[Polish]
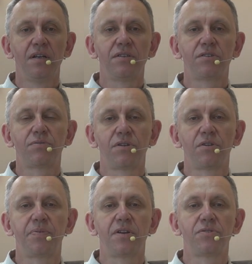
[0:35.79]
tych, które
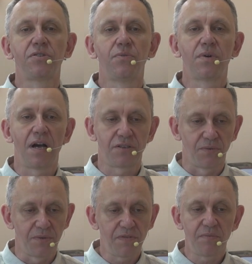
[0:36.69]
dopiero się
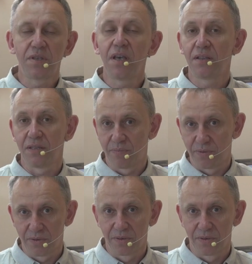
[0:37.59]
ukażą. Nie wiem kiedy, bo